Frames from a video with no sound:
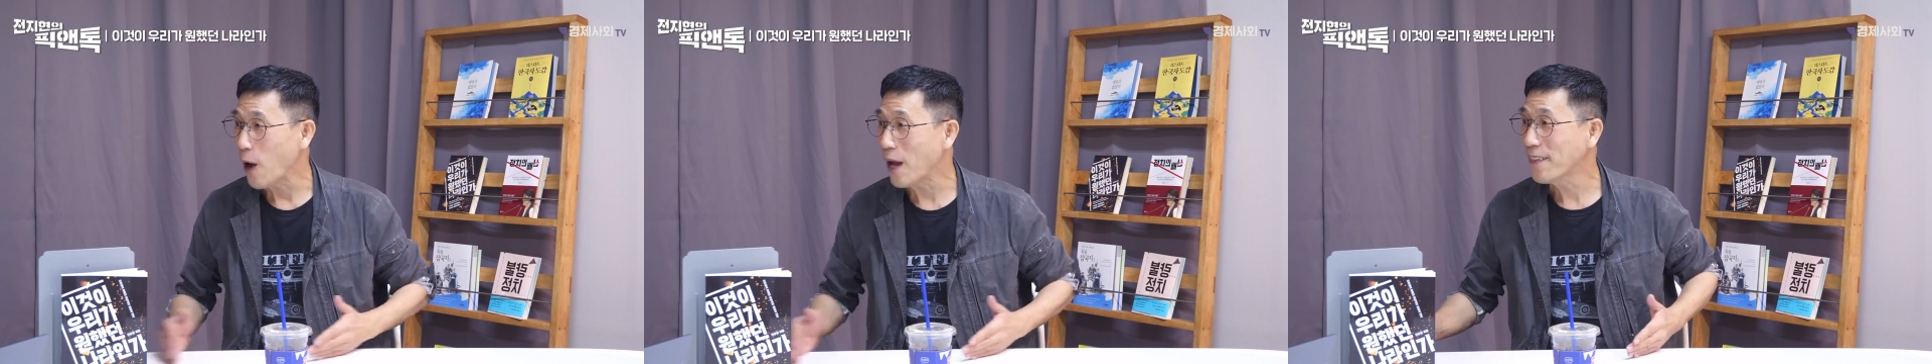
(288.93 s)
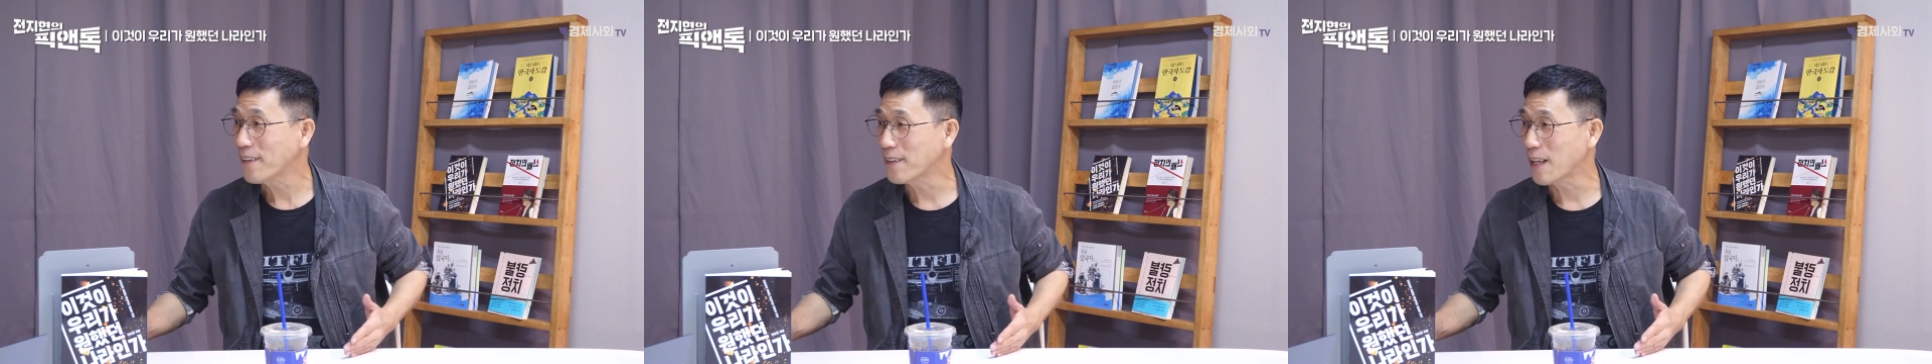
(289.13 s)

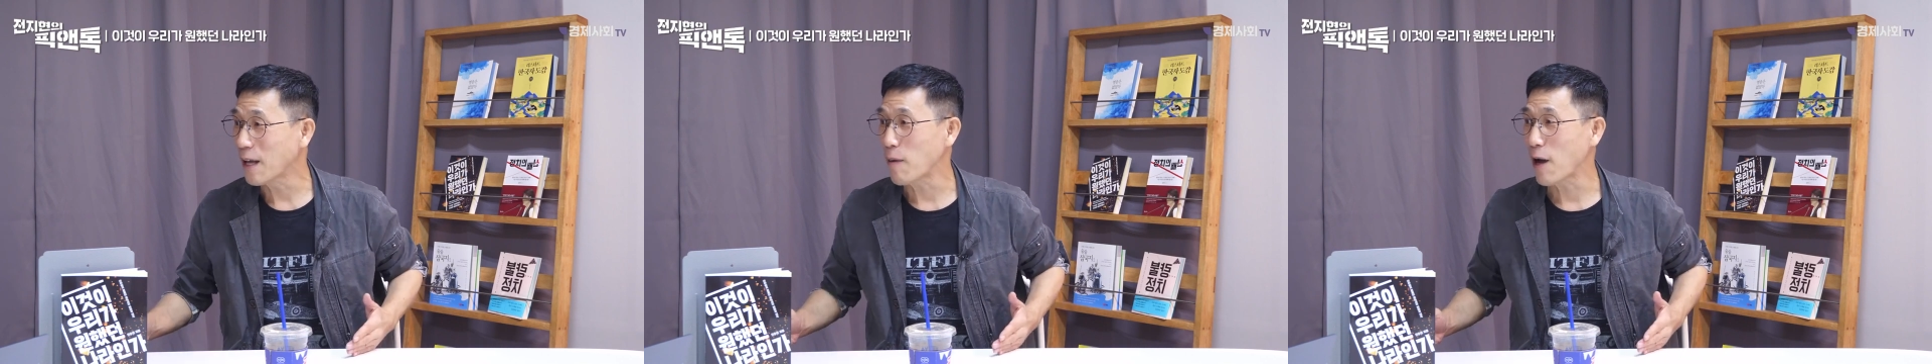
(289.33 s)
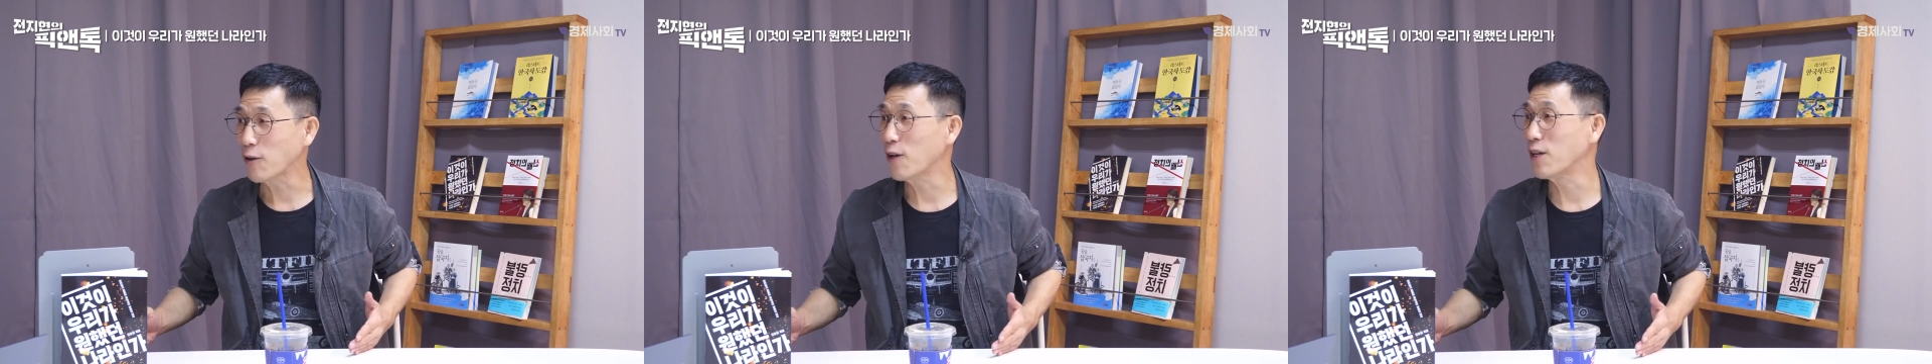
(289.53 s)
했는데
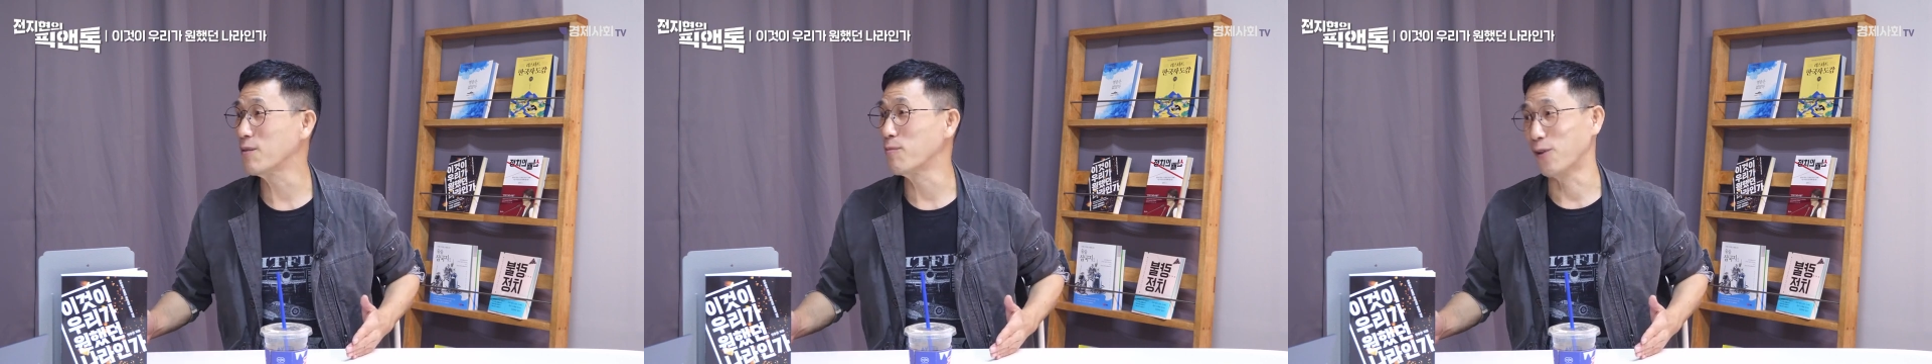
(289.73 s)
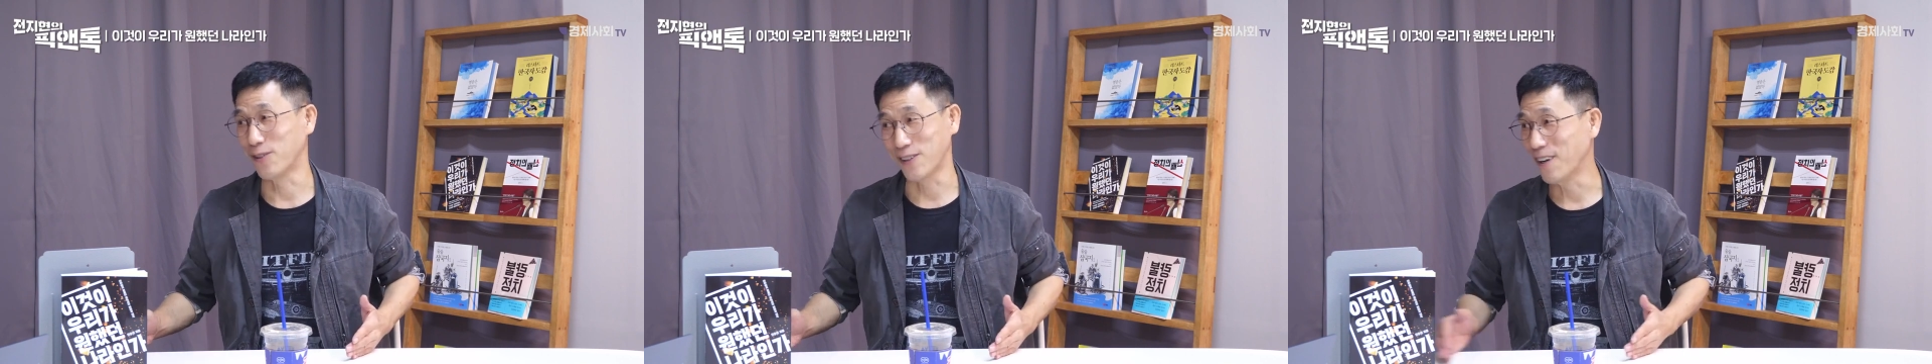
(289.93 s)
파괴하지
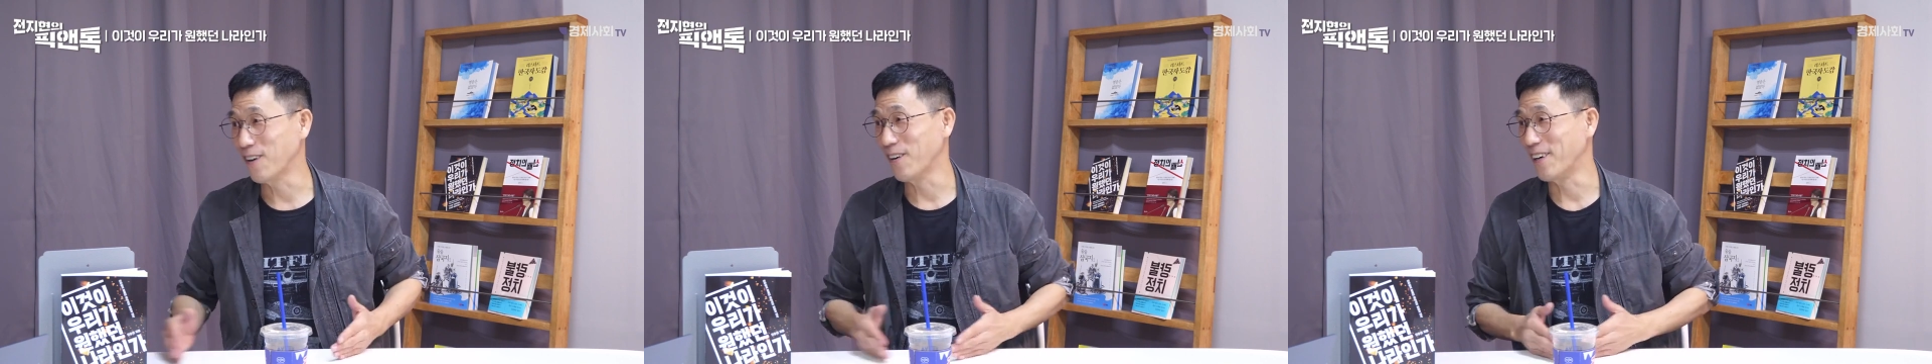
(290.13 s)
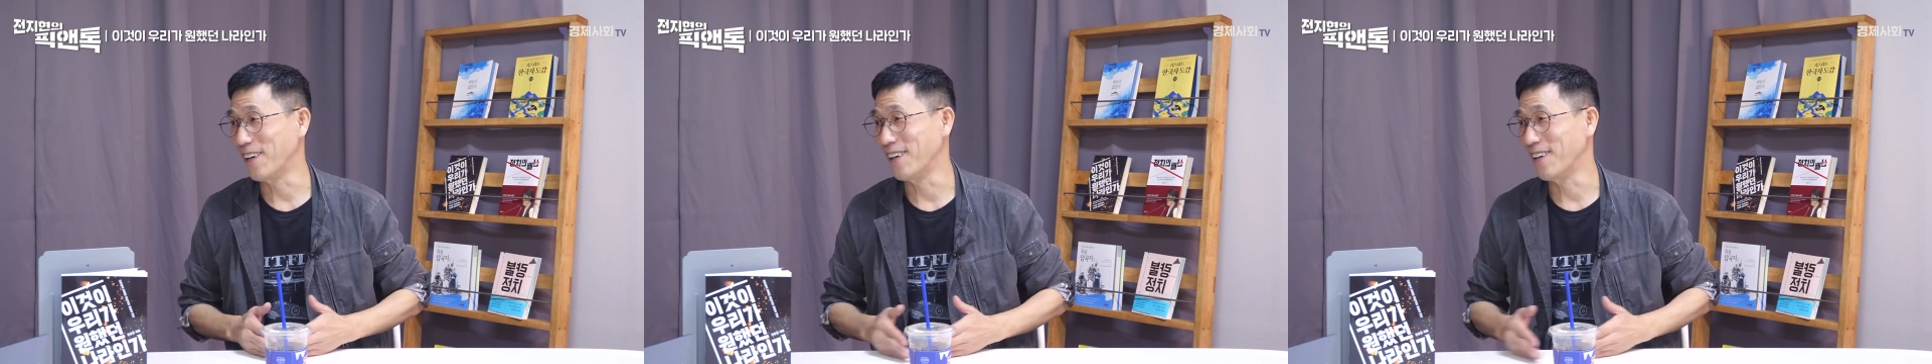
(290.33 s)
못한
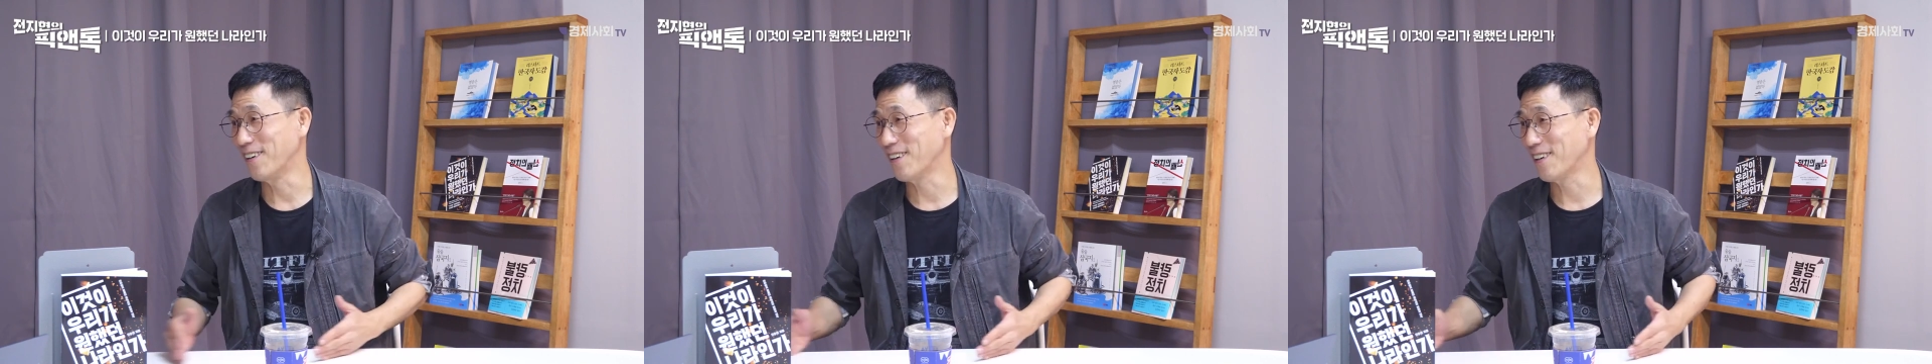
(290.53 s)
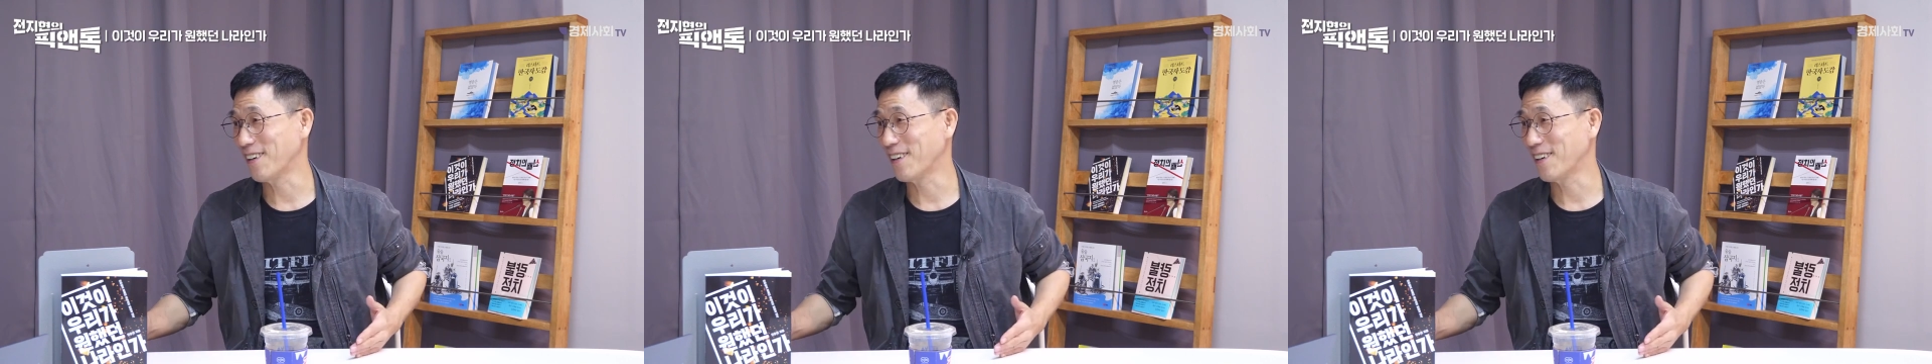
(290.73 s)
거예요.